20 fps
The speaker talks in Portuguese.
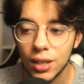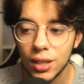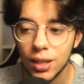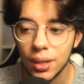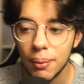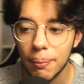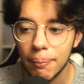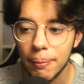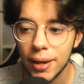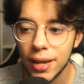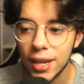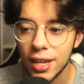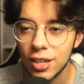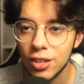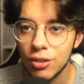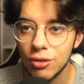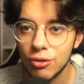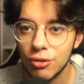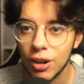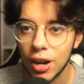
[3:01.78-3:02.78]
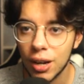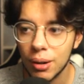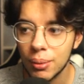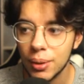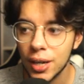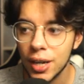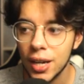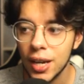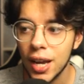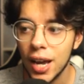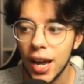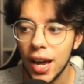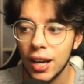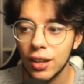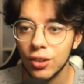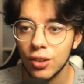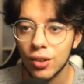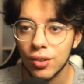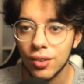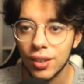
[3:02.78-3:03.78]
que também é de farm, é
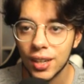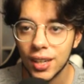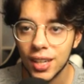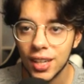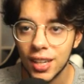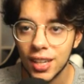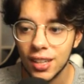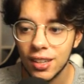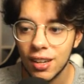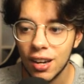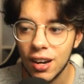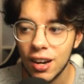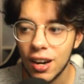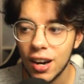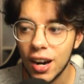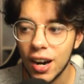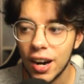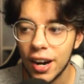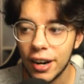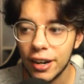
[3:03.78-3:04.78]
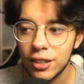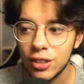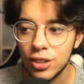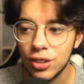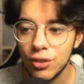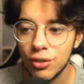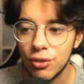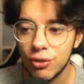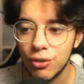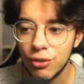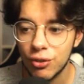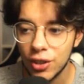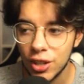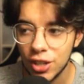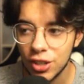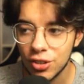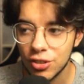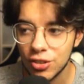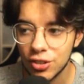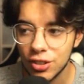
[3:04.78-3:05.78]
a nossa querida
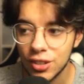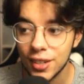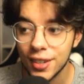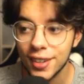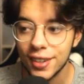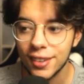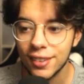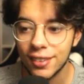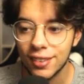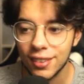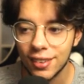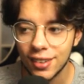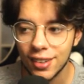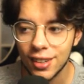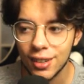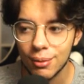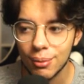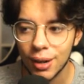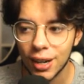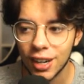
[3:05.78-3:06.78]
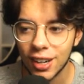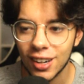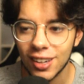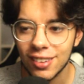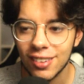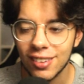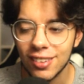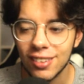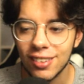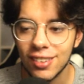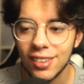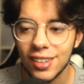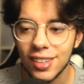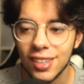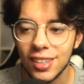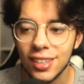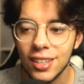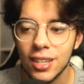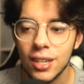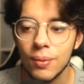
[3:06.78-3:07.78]
Artifind. Sim, uma classezinha
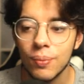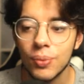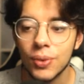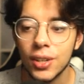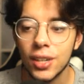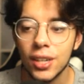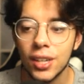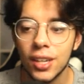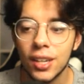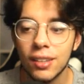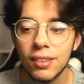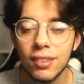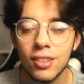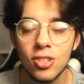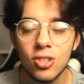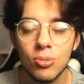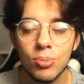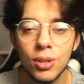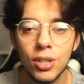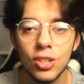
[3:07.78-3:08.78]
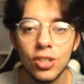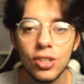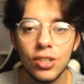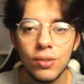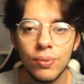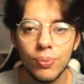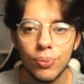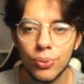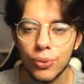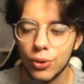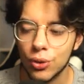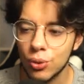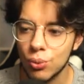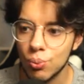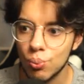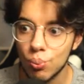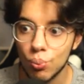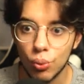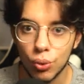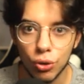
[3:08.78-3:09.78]
aí que recentemente
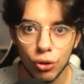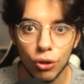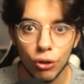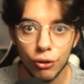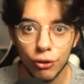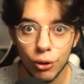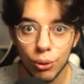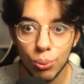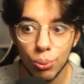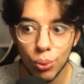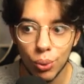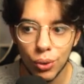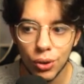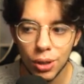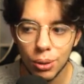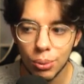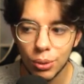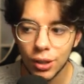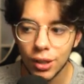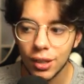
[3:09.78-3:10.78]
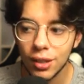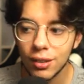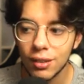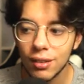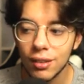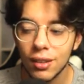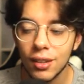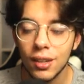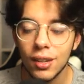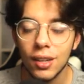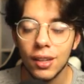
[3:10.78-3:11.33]
sofreu muita mudança